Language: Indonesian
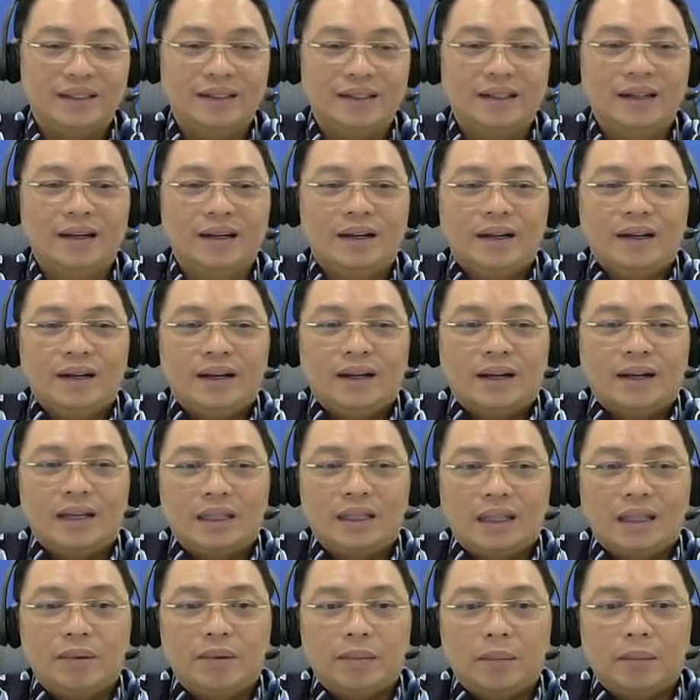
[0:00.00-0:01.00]
Jadi
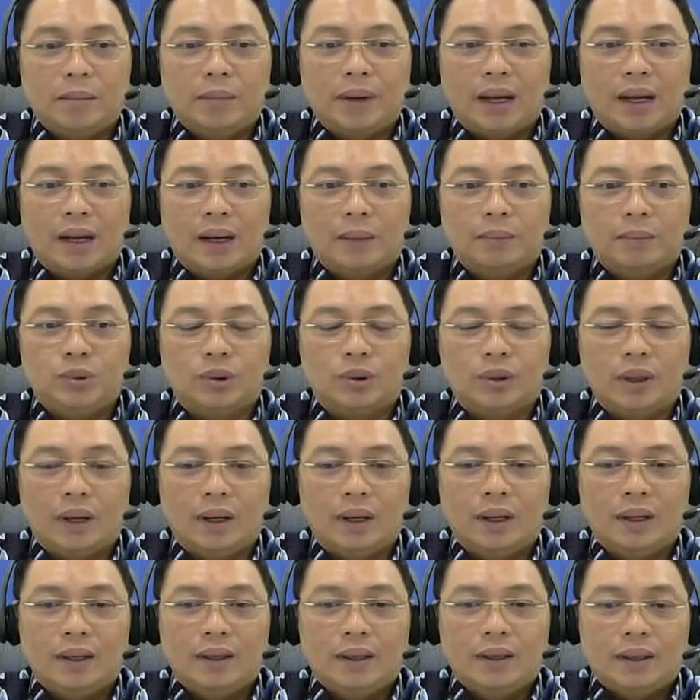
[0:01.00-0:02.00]
kita memang berharap
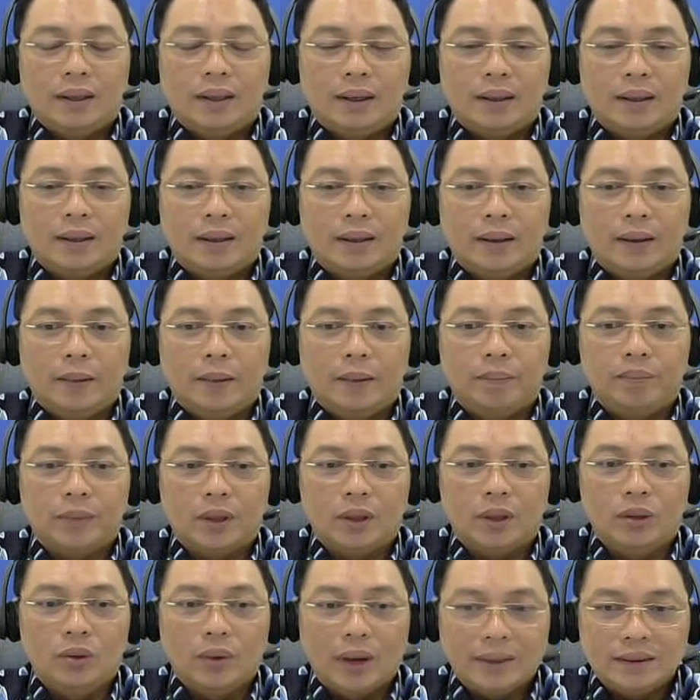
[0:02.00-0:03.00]
juga
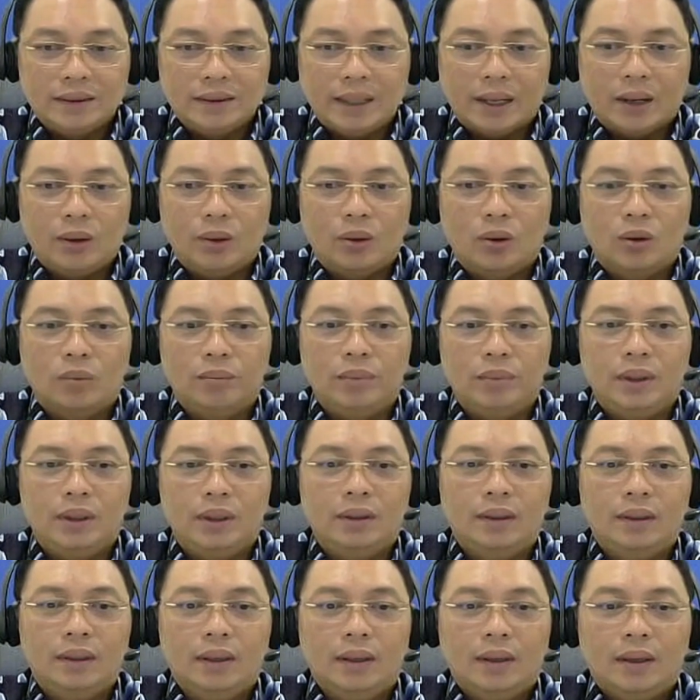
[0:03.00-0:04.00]
um, US
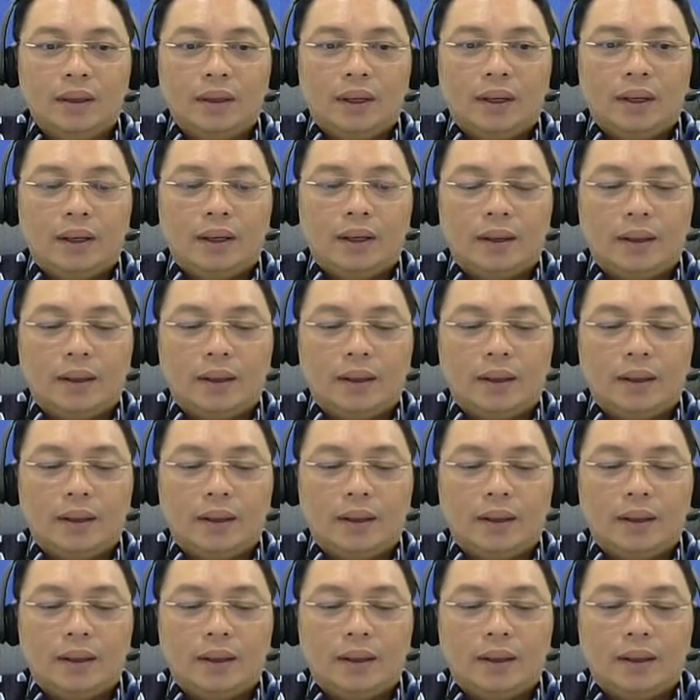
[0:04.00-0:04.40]
ekonomi